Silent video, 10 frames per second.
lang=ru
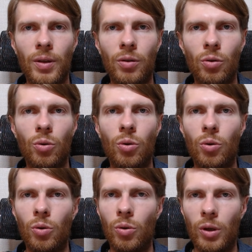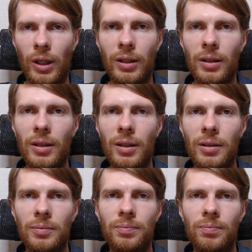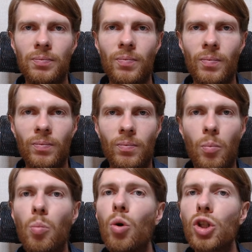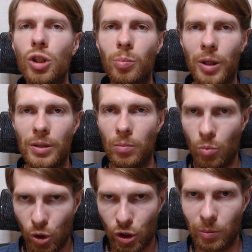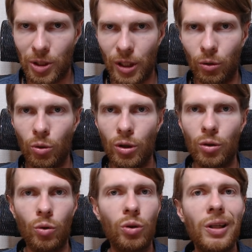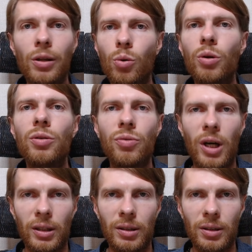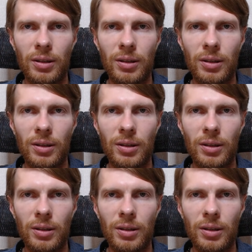Но это может быть, может быть оно, но далеко не факт.